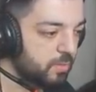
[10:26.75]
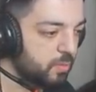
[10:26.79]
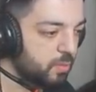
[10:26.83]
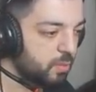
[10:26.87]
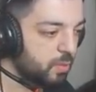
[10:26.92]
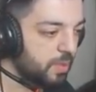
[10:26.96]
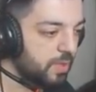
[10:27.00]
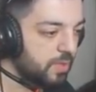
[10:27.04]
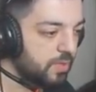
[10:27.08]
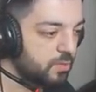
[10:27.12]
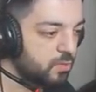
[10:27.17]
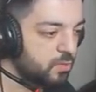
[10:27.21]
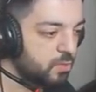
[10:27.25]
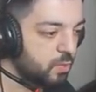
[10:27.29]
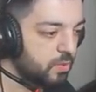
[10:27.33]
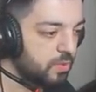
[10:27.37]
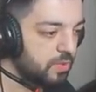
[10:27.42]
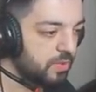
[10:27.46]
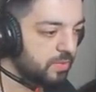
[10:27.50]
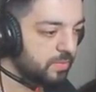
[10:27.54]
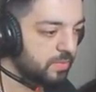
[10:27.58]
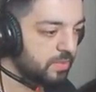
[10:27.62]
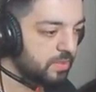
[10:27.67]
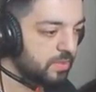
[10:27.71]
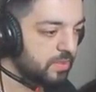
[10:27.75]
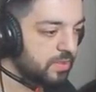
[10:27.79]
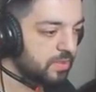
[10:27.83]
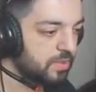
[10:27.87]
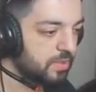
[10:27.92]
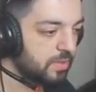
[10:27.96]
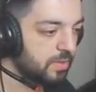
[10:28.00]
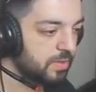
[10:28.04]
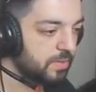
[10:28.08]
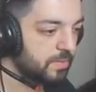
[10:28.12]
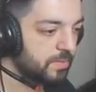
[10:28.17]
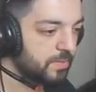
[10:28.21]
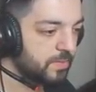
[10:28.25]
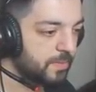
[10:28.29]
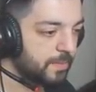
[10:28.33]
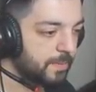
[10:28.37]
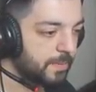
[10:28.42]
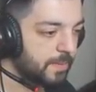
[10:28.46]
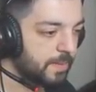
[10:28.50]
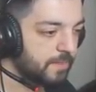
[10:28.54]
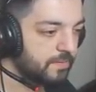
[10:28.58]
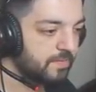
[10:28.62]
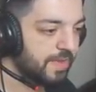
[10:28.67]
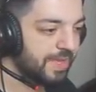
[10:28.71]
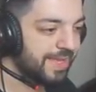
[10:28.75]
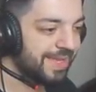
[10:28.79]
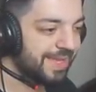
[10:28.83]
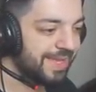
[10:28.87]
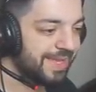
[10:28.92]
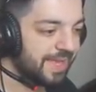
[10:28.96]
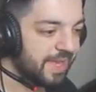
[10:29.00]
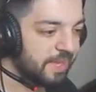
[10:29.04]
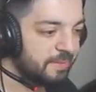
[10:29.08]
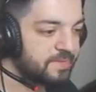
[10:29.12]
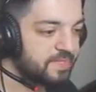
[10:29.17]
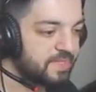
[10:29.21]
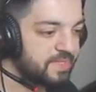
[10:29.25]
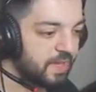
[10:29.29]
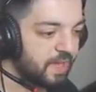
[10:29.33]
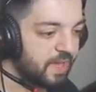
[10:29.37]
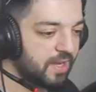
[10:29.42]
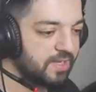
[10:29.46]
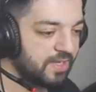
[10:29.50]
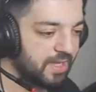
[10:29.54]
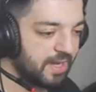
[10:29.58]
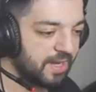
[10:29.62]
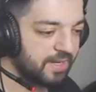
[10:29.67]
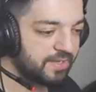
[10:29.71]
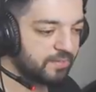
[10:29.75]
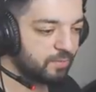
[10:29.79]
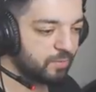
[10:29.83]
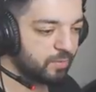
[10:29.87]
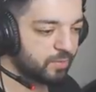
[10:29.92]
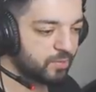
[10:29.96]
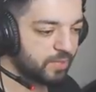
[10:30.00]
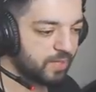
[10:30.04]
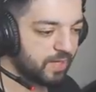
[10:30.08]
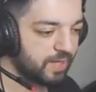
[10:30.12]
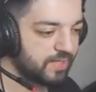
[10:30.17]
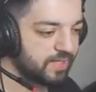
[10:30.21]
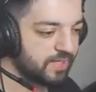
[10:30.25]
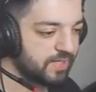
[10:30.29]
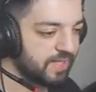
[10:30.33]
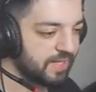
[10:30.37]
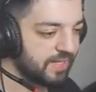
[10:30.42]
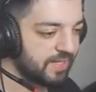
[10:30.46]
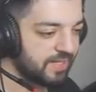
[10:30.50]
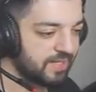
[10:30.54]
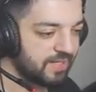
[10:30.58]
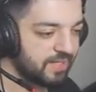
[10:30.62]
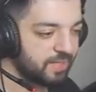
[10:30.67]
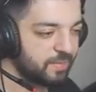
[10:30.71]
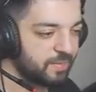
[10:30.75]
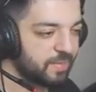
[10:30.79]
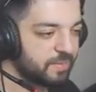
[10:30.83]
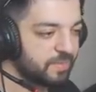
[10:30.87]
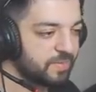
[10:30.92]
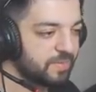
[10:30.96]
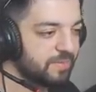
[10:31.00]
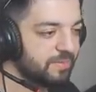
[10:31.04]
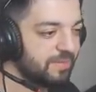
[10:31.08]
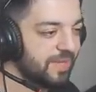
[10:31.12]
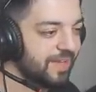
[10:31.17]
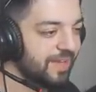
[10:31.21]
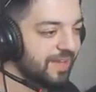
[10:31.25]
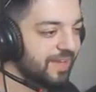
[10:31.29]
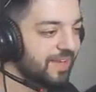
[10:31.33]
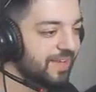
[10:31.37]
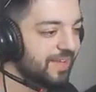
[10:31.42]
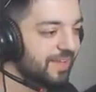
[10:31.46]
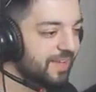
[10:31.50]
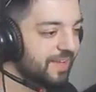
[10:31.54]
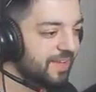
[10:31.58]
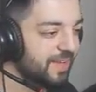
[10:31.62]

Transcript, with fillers: Buraya da çok inmiş. Ve hepsi aynı yerde ölmüş herhalde. Diğer yerlere bakmadım da.